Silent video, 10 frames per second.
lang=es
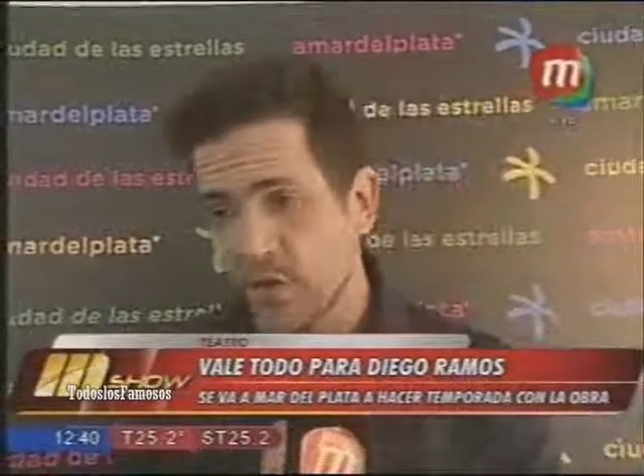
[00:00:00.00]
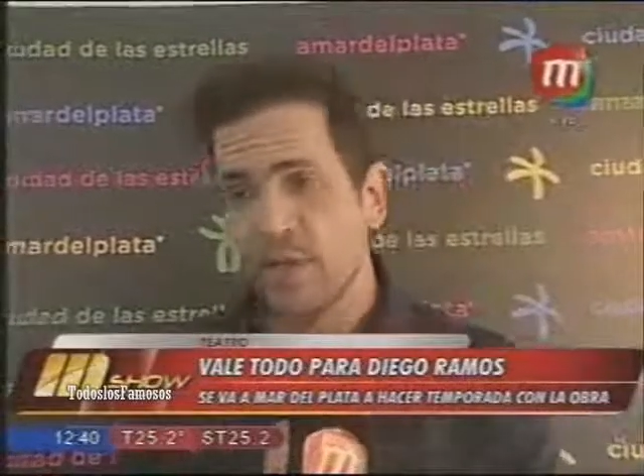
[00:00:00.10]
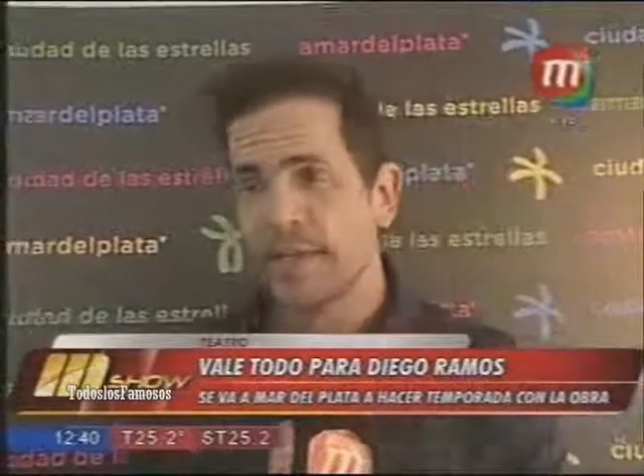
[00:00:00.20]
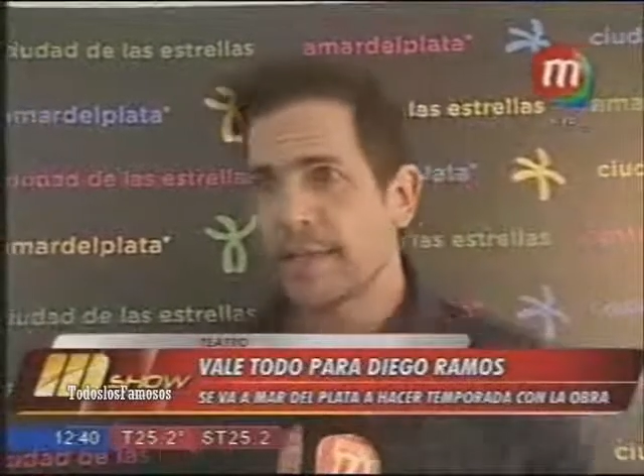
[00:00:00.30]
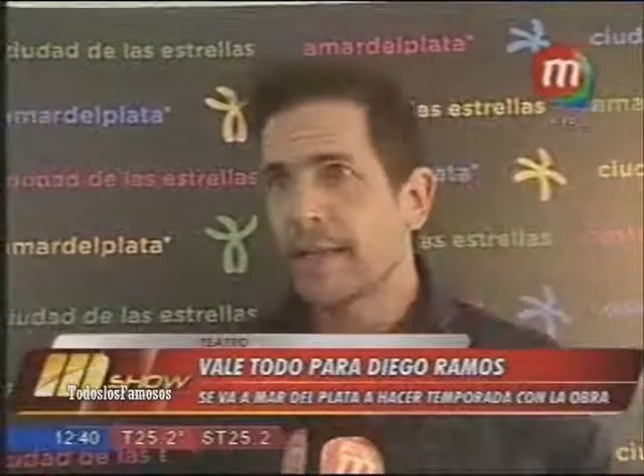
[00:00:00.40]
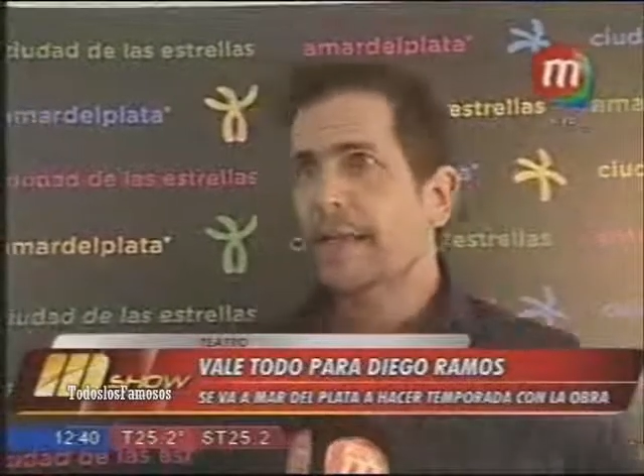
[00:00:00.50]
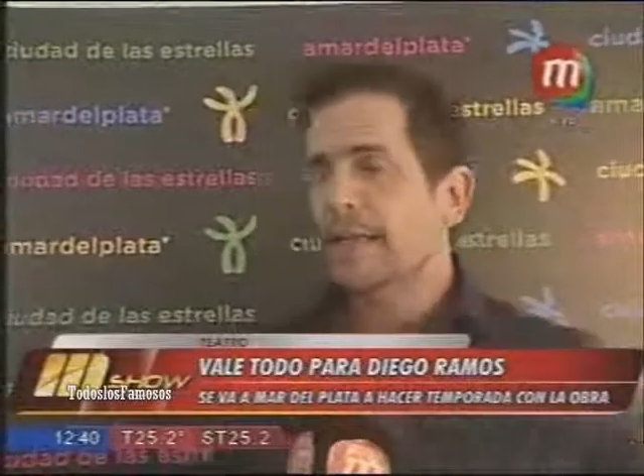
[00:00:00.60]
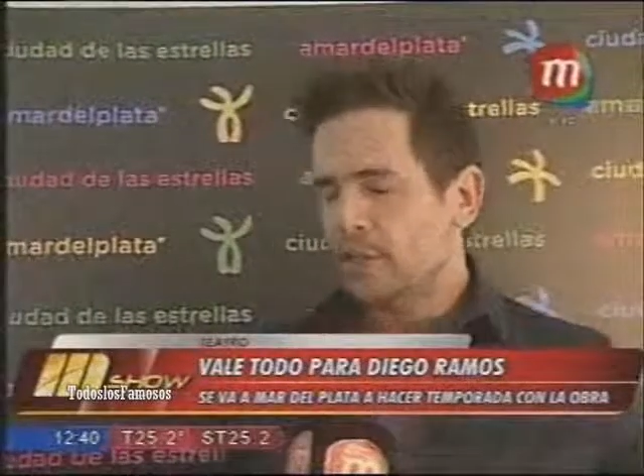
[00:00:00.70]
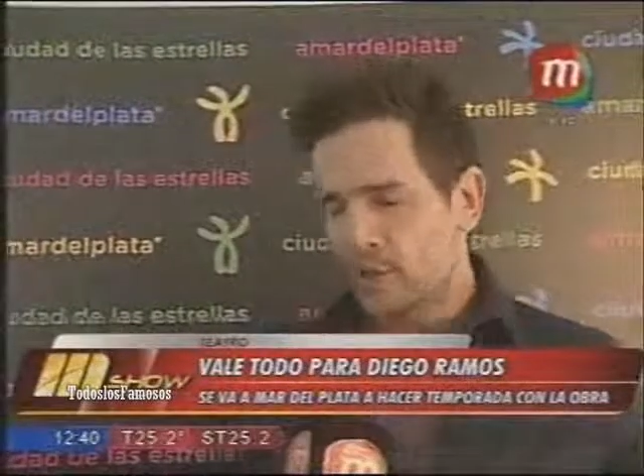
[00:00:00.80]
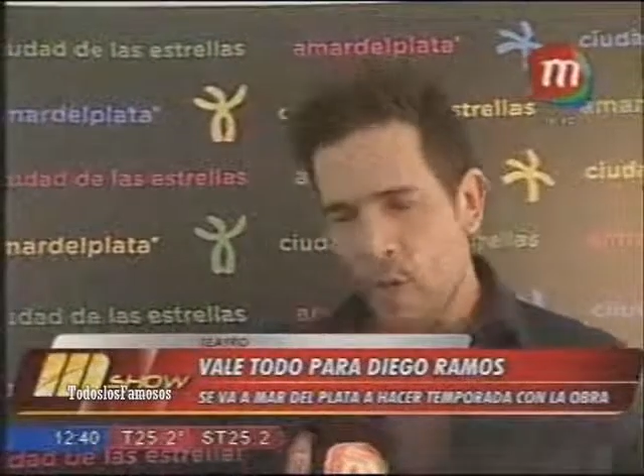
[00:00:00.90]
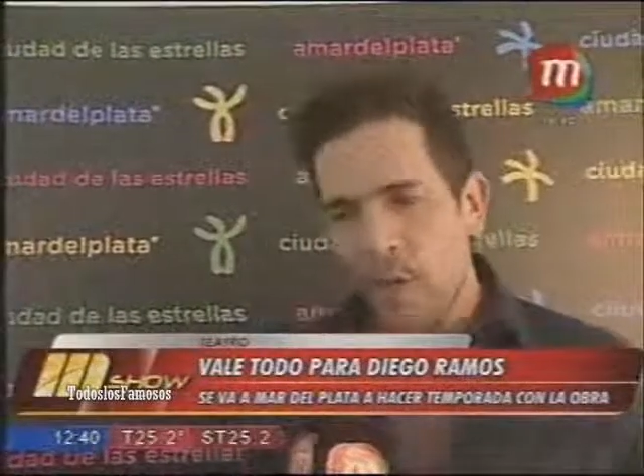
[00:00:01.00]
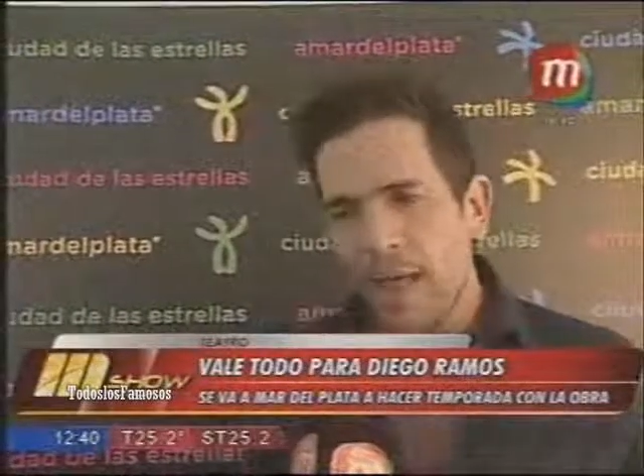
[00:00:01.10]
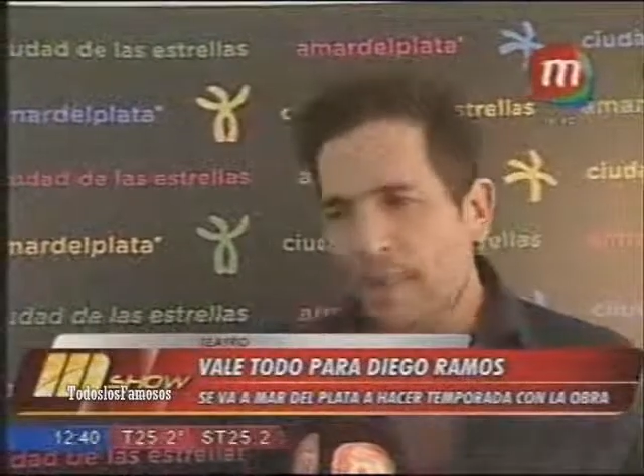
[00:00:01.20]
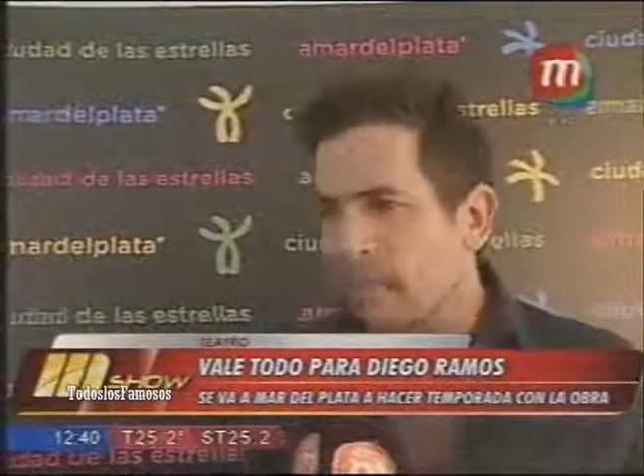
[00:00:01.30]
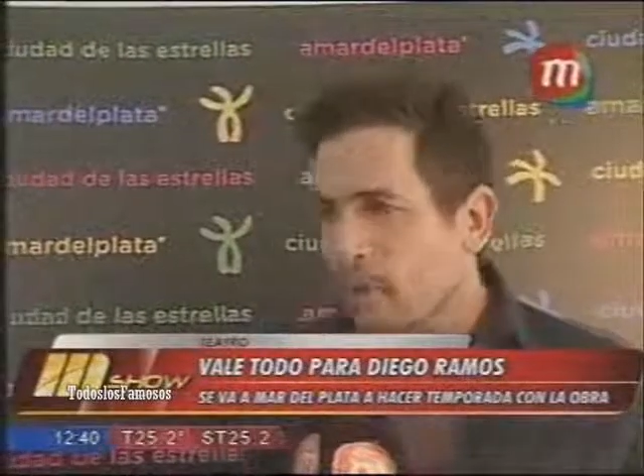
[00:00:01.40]
Entonces, es una
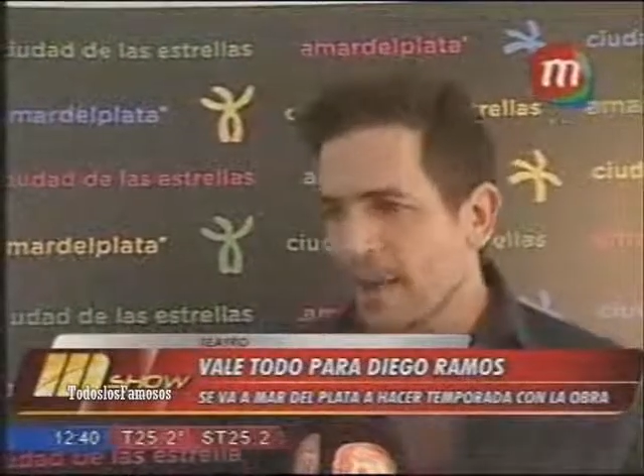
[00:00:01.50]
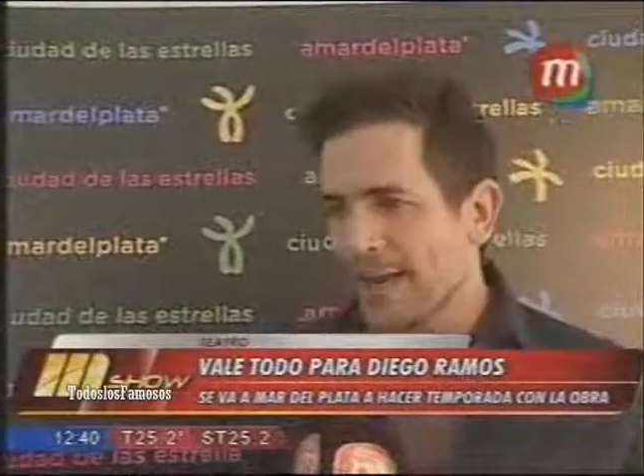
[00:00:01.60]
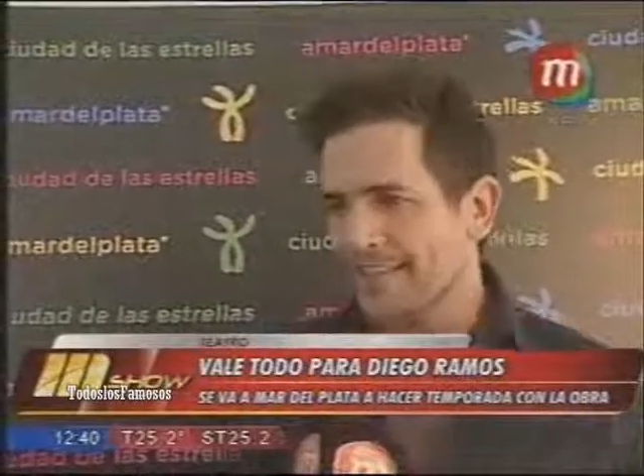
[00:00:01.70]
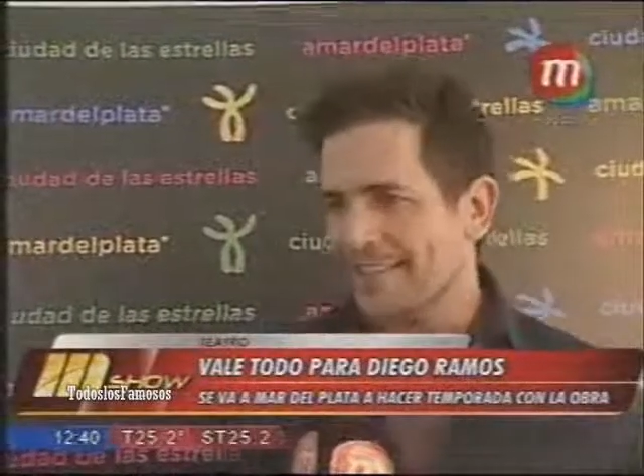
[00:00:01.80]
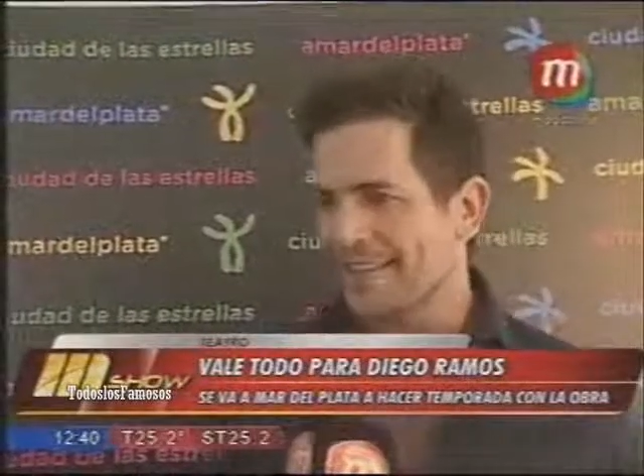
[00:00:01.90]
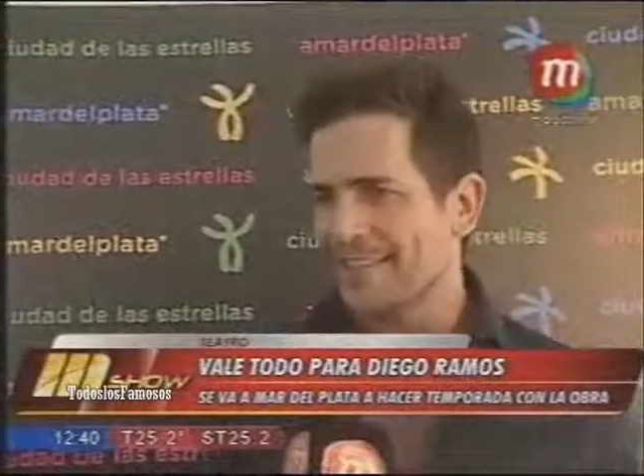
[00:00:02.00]
jugada muy grande.